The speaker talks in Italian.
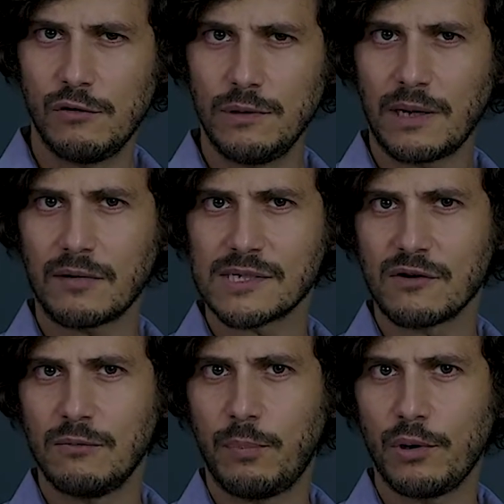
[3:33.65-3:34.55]
l'unica cosa
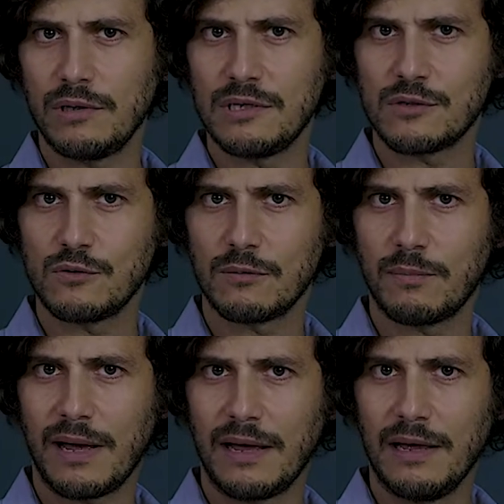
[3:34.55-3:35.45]
che un po' lo
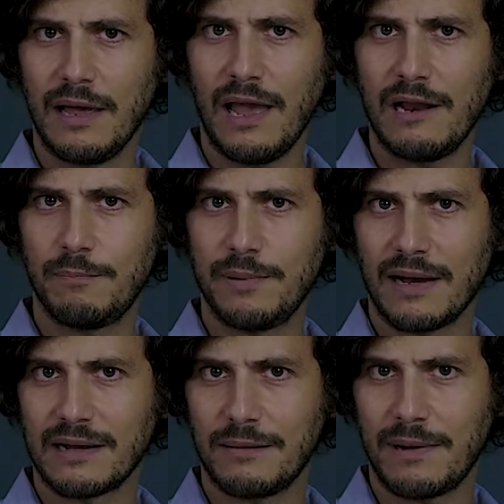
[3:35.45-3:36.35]
disturba è il
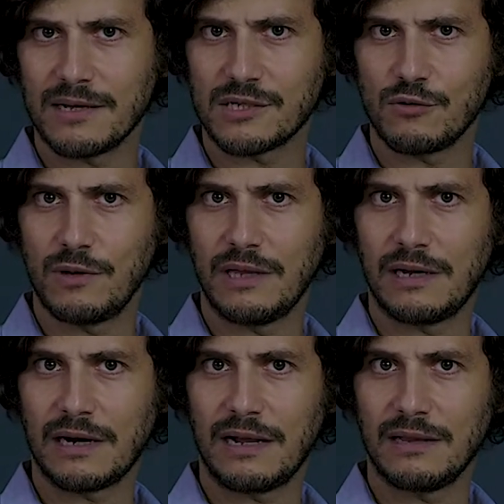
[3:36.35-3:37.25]
pH basso, quindi
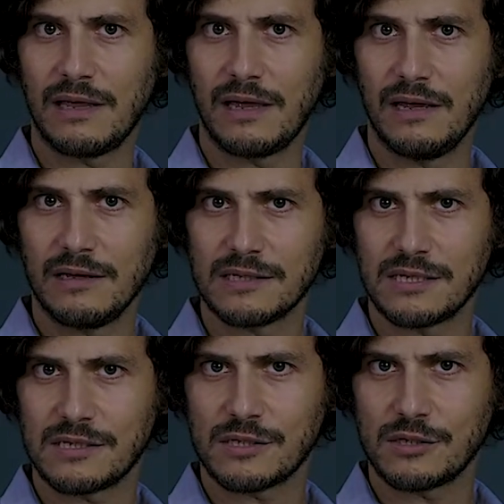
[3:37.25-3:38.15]
la grande
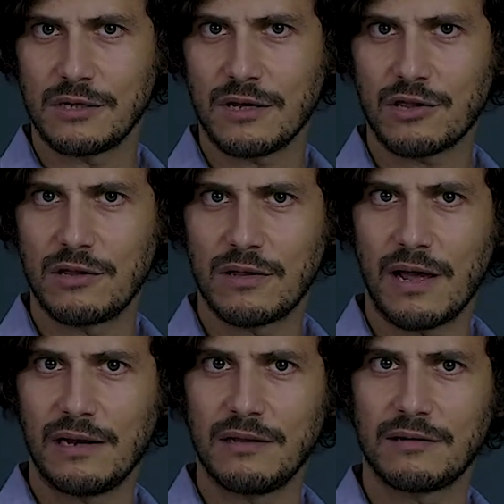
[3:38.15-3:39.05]
sensazione di
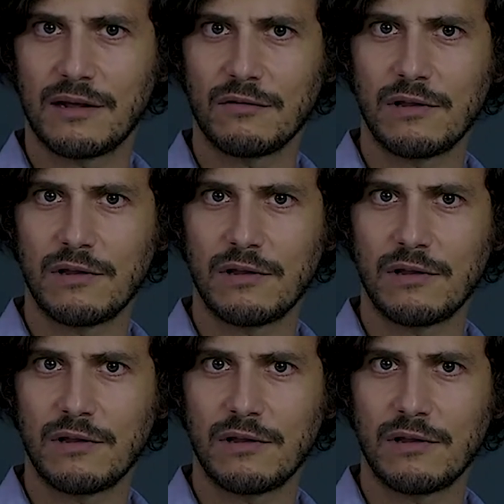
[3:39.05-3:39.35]
acidità all'interno